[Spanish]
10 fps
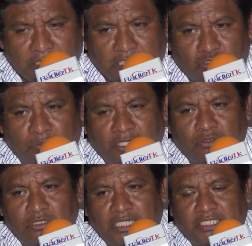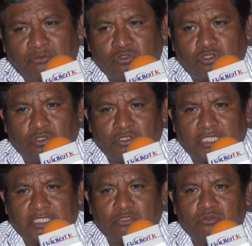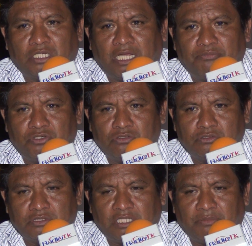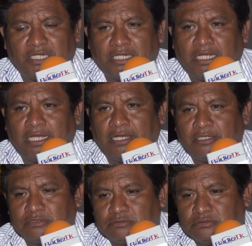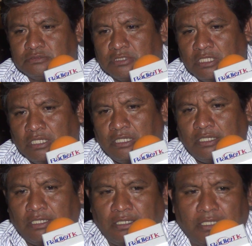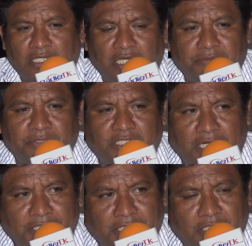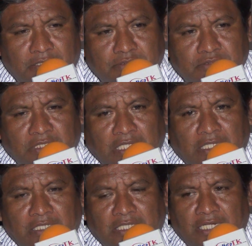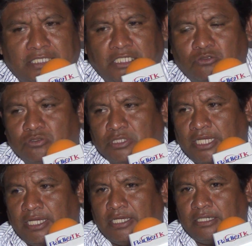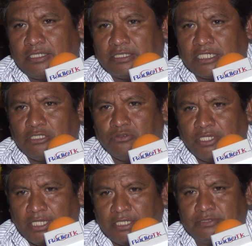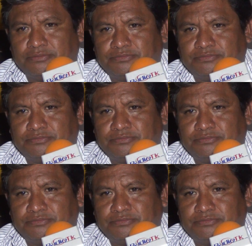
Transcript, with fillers: se tomaron la atribución de hacer un cambio de manera eh, arbitraria de la segunda regiduría,